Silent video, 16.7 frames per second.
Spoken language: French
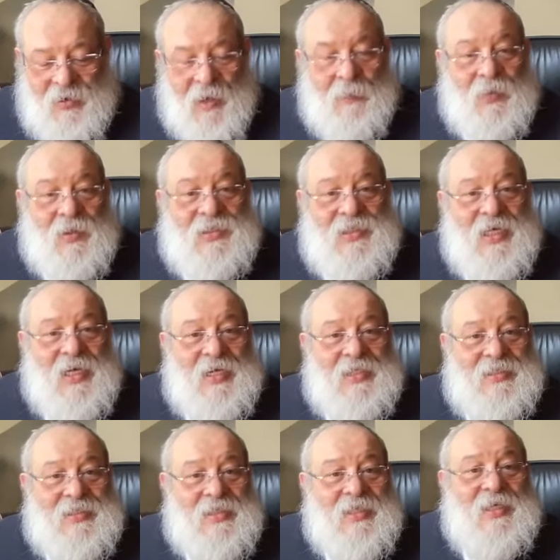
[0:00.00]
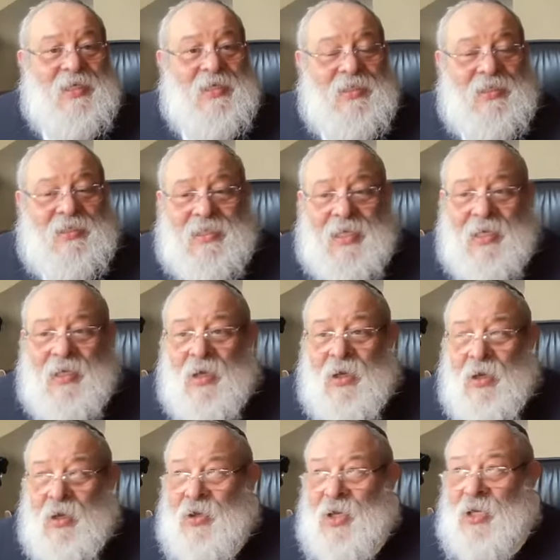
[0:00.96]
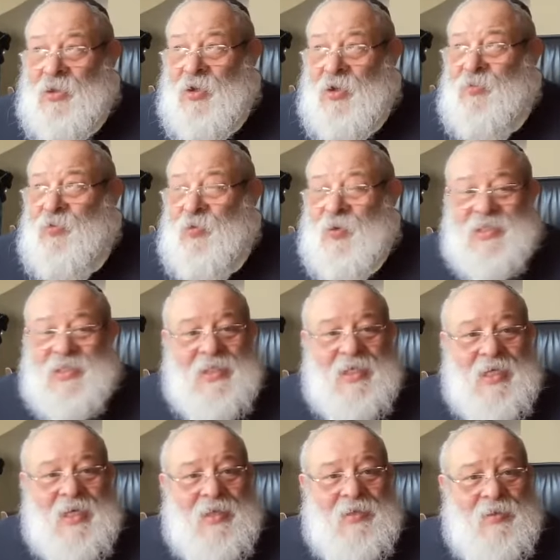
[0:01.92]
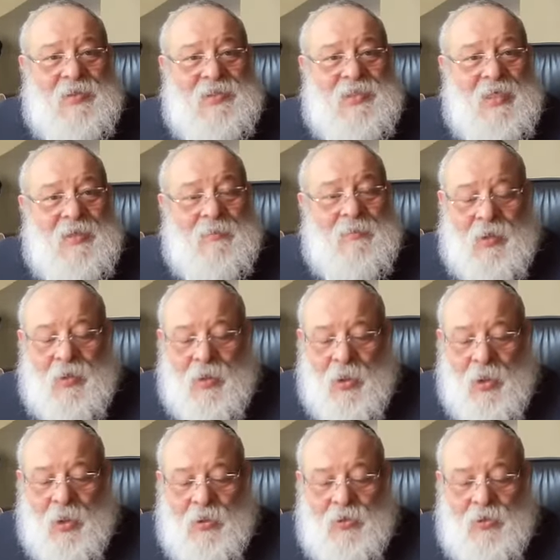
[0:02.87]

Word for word: de la pensée chassidique, qui disait qu'un homme doit tirer un enseignement